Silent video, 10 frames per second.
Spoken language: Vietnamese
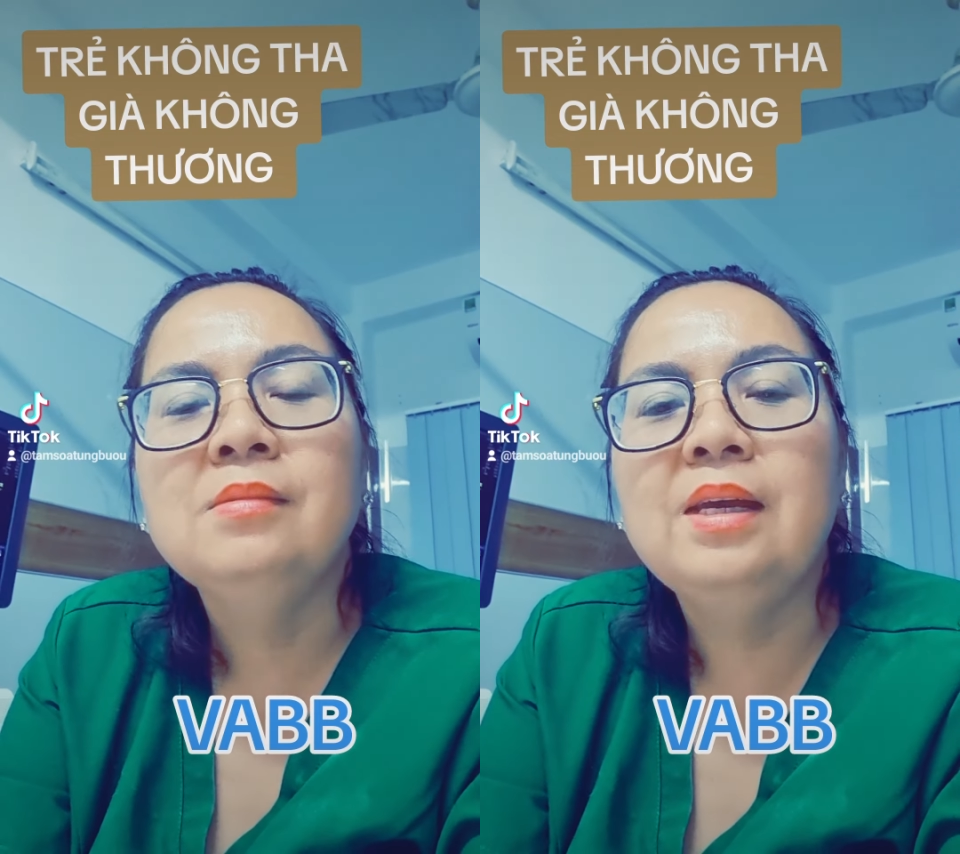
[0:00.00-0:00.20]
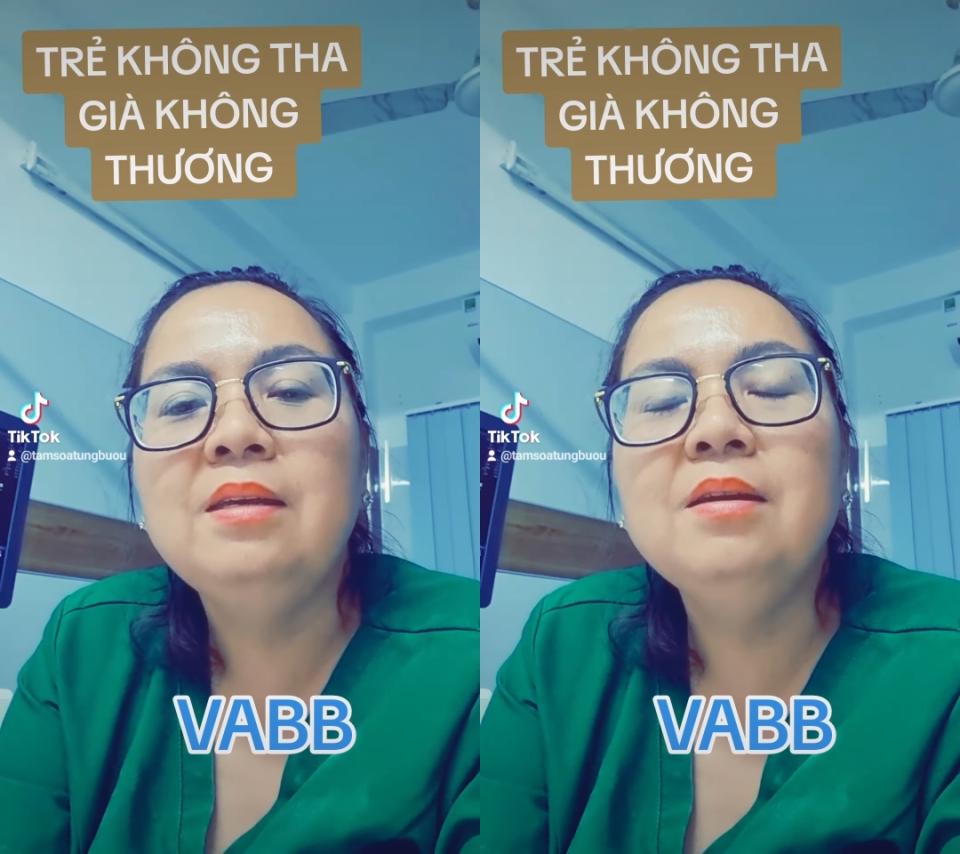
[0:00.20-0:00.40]

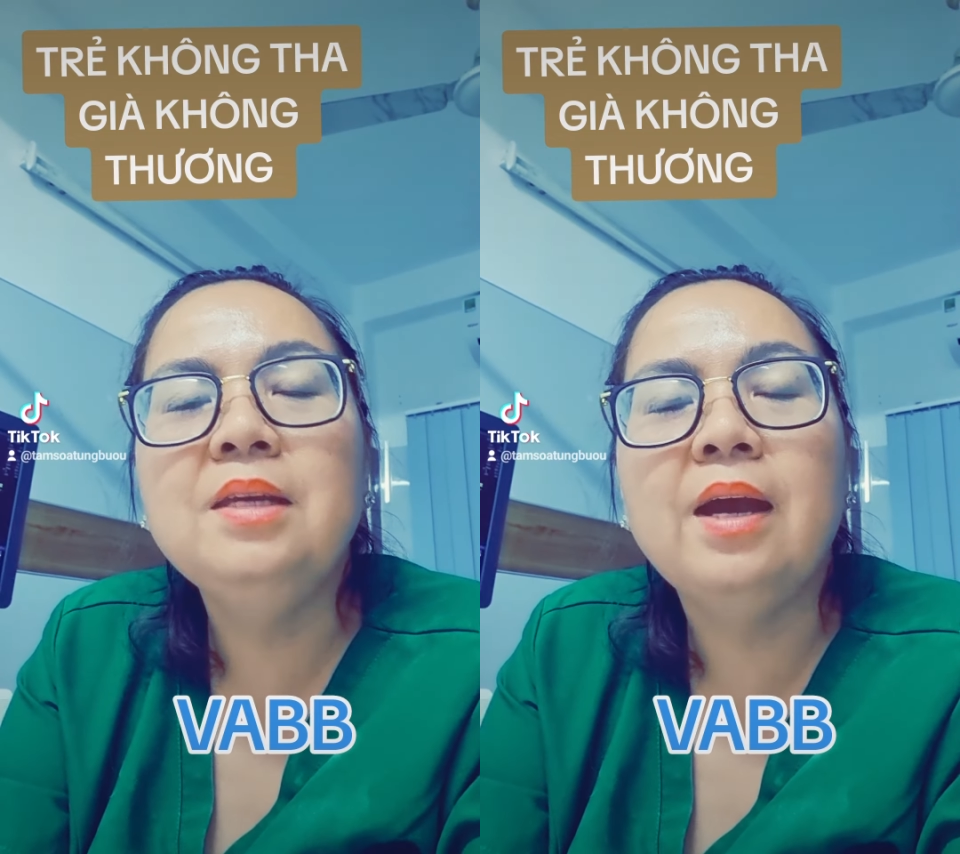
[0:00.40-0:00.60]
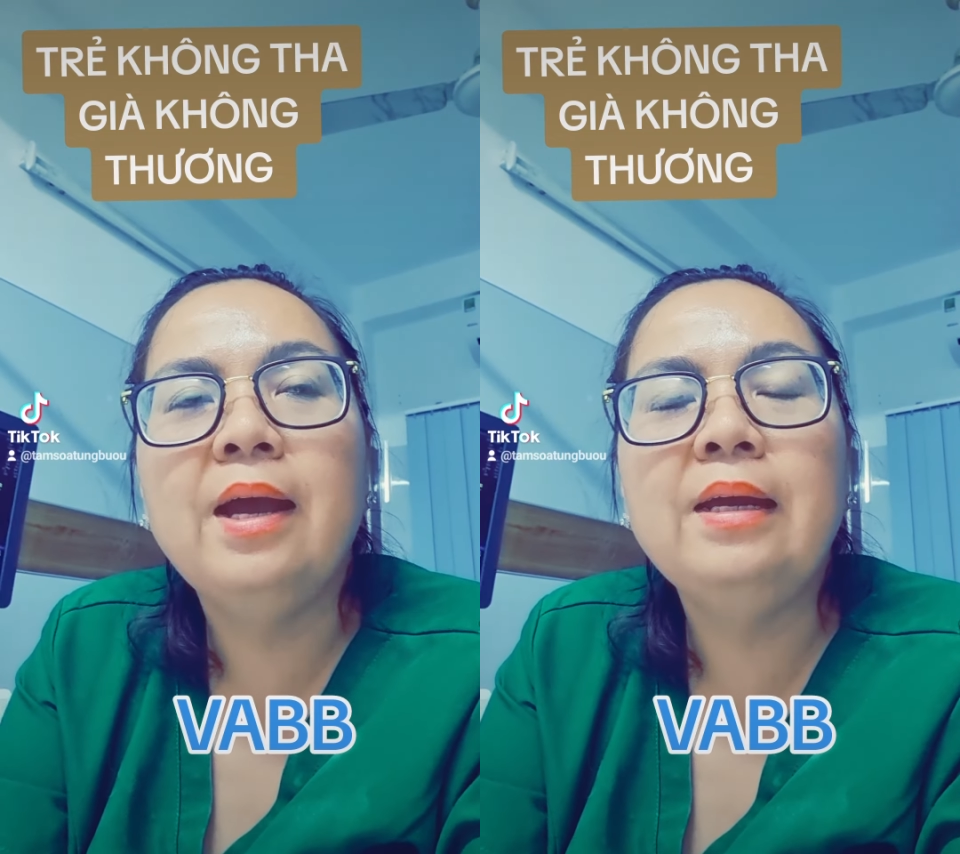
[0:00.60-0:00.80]
vậy chứ
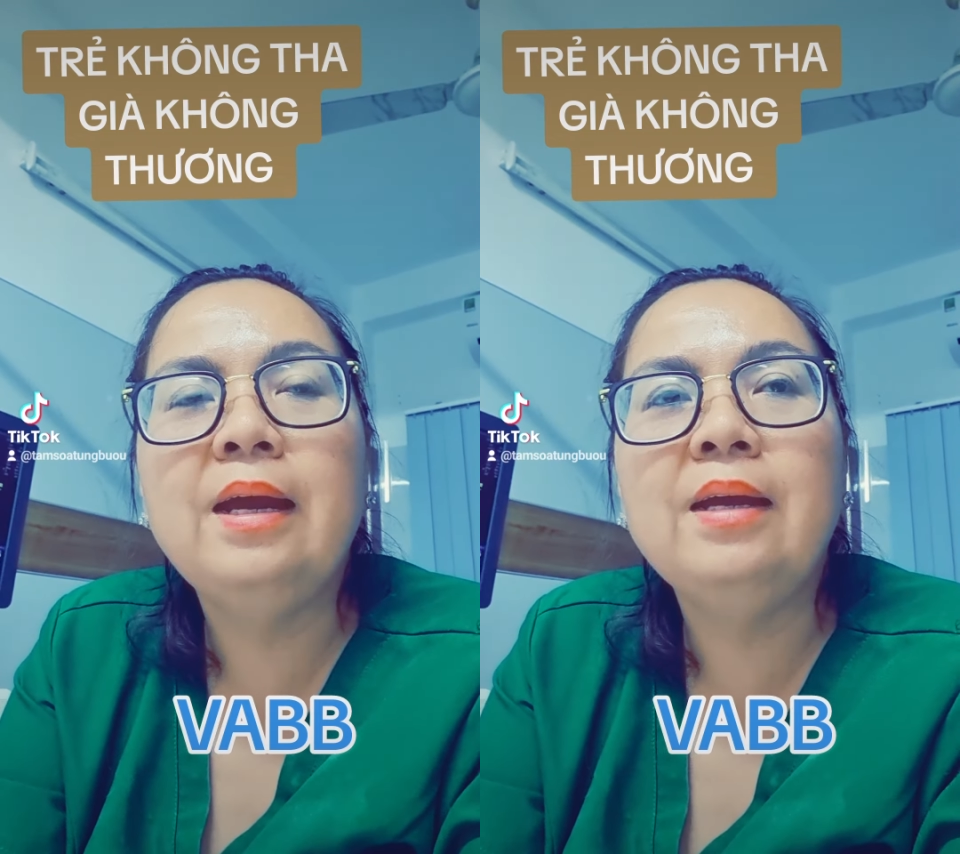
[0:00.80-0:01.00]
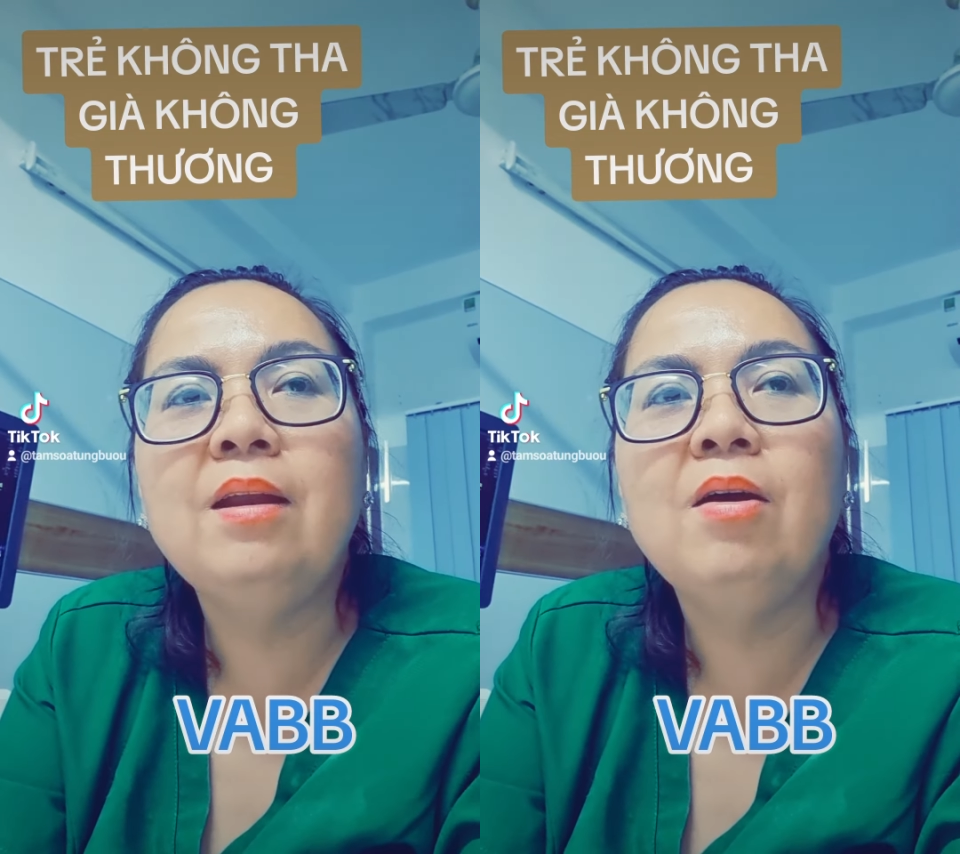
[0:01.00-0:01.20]
giờ ai
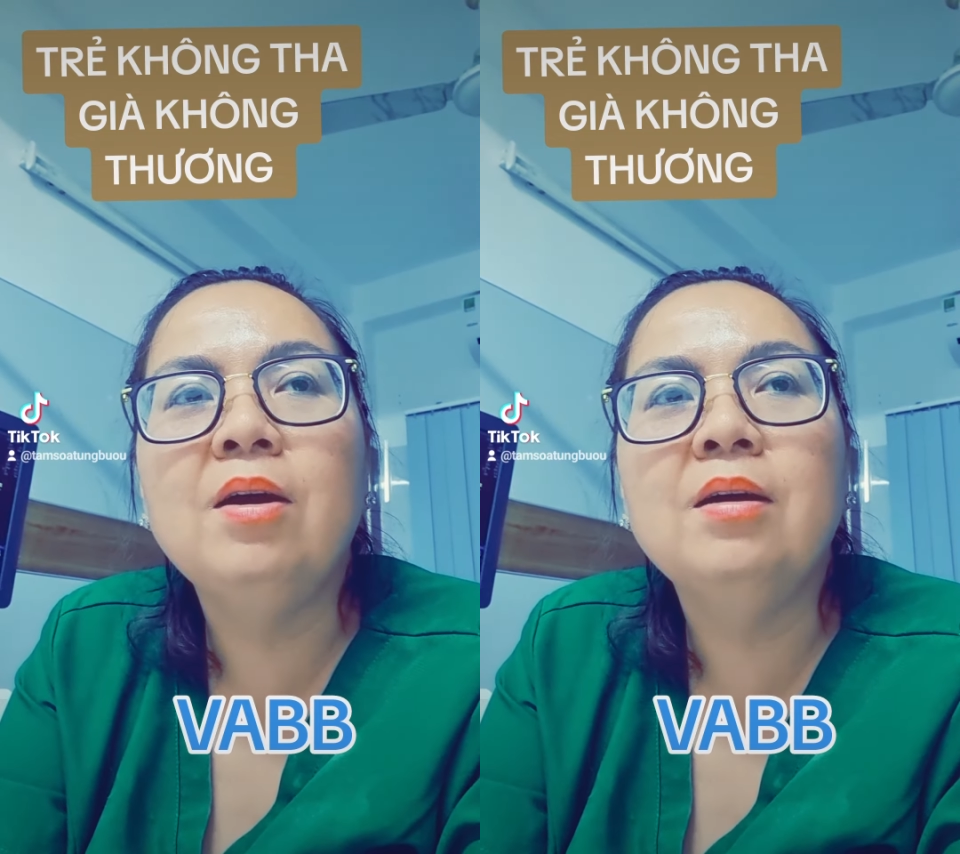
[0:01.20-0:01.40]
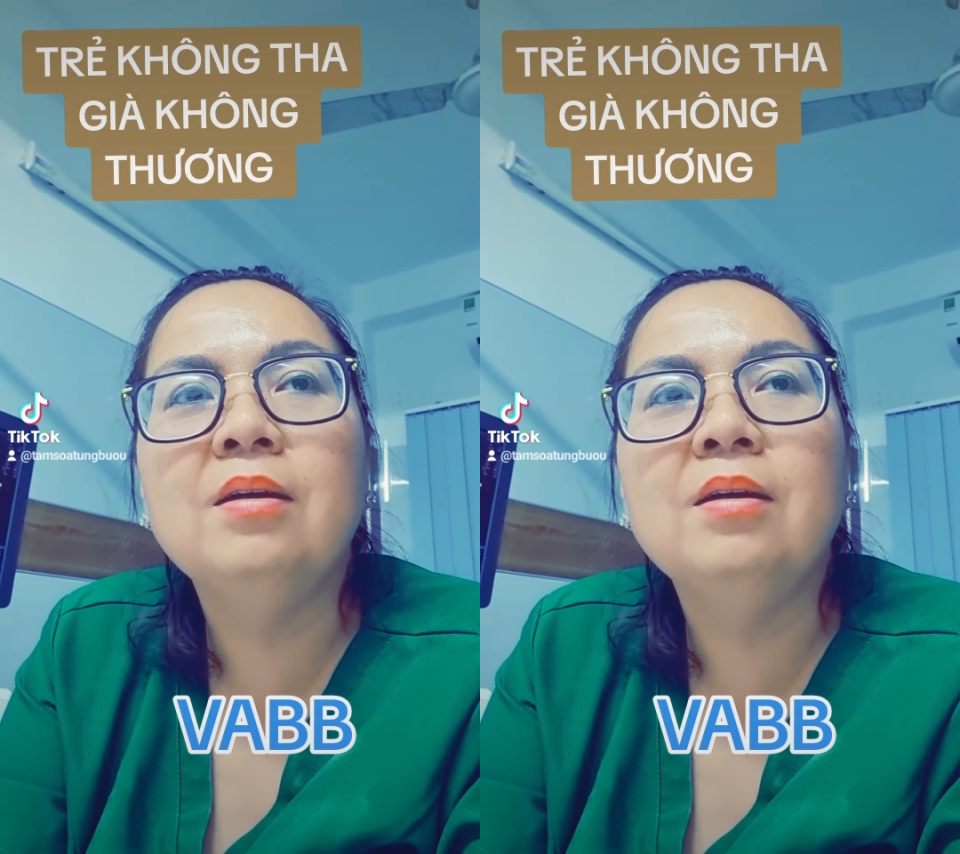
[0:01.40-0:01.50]
ai lo